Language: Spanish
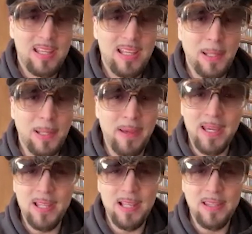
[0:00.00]
el
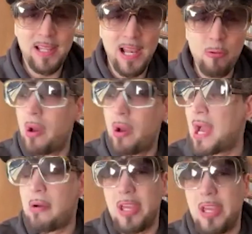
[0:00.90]
despegue de la nueva
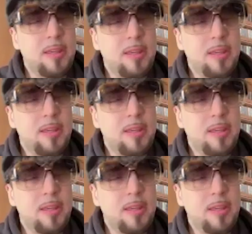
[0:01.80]
nave.